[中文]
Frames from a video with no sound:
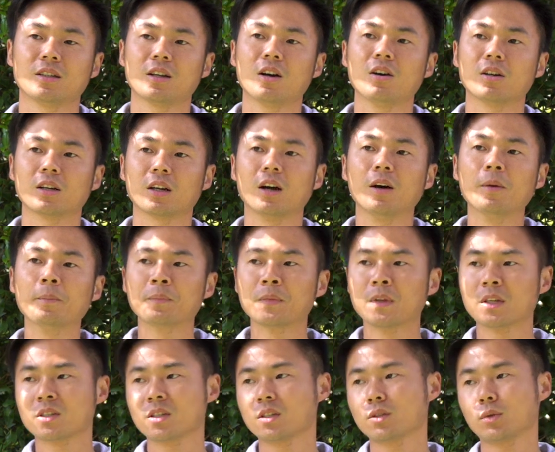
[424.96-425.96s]
很高很高，
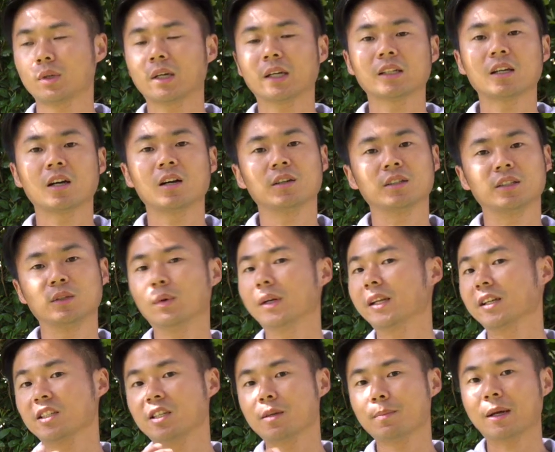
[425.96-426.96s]
甚至于开到一万
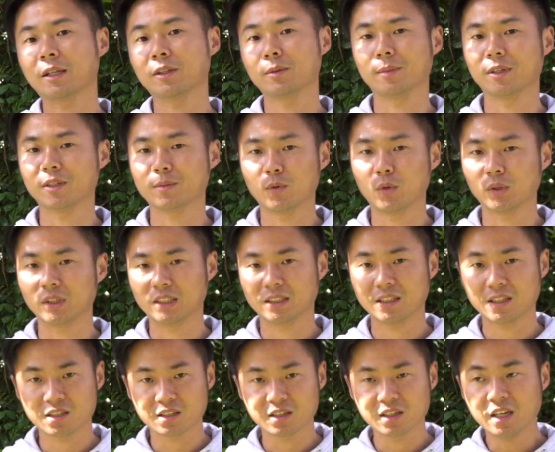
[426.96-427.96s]
两千八都没什么问题。
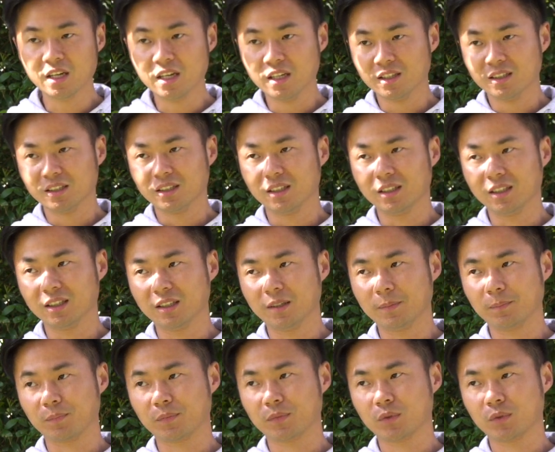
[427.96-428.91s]
但是，呃。